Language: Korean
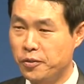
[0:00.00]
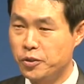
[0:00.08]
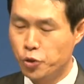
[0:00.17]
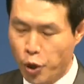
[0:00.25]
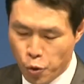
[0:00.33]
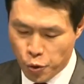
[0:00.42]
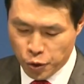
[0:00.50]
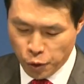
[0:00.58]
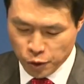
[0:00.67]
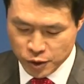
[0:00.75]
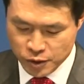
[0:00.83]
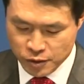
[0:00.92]
최고
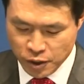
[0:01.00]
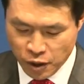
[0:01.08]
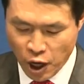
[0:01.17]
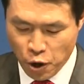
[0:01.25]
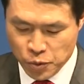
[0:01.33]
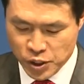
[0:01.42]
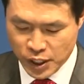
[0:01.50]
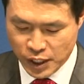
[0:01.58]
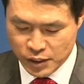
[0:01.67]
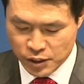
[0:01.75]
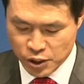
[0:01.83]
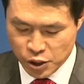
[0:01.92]
기록은 열아홉
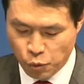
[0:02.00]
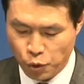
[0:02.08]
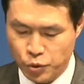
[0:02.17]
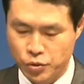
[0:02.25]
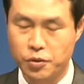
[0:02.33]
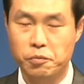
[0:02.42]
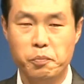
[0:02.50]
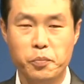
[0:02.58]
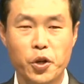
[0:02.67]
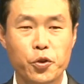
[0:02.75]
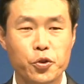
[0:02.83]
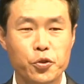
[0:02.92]
시간 십오 분,
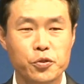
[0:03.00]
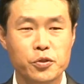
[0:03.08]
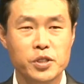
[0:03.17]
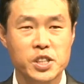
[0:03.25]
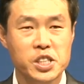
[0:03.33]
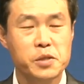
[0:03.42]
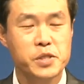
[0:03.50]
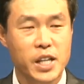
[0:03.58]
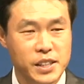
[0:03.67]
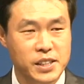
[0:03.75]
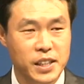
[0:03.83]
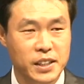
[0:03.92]
평균 이십사
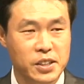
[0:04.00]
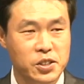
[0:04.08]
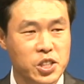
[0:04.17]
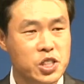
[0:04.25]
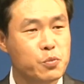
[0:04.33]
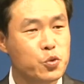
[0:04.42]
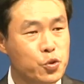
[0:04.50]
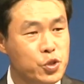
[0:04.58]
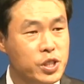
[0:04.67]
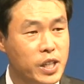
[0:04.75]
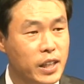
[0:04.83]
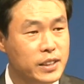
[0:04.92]
시간에서 이십육
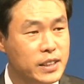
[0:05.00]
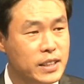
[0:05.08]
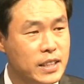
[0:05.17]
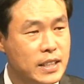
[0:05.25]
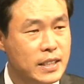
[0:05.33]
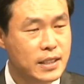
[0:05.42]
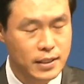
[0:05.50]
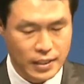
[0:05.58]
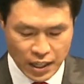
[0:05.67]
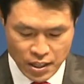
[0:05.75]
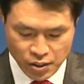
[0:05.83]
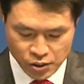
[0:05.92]
시간을
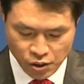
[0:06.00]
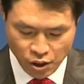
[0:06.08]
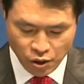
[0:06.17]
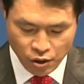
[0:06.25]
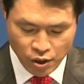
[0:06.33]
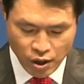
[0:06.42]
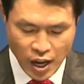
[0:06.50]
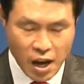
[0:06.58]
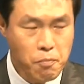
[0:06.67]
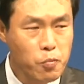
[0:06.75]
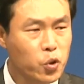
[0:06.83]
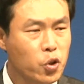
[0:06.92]
달려서
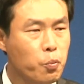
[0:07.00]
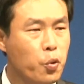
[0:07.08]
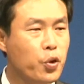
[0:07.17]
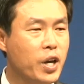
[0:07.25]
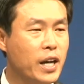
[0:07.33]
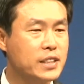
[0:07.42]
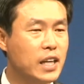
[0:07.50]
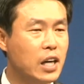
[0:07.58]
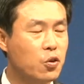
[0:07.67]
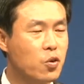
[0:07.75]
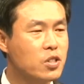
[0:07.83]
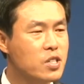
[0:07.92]
한 번도 포기하지
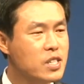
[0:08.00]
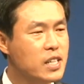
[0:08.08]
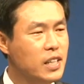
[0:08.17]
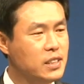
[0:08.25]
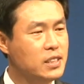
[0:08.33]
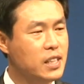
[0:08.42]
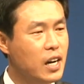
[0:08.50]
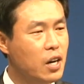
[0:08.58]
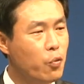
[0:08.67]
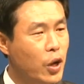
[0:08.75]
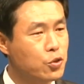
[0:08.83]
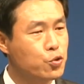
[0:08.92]
않고 끝까지 다
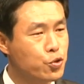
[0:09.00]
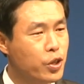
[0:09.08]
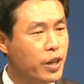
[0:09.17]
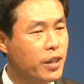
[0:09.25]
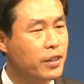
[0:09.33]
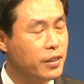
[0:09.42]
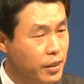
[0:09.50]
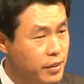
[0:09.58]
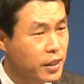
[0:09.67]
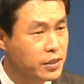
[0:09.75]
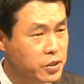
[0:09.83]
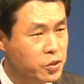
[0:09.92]
완주해
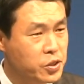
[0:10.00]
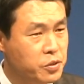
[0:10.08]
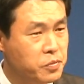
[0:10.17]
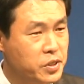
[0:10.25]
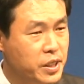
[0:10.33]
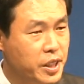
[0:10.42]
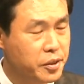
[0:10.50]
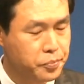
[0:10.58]
냈다는 것입니다.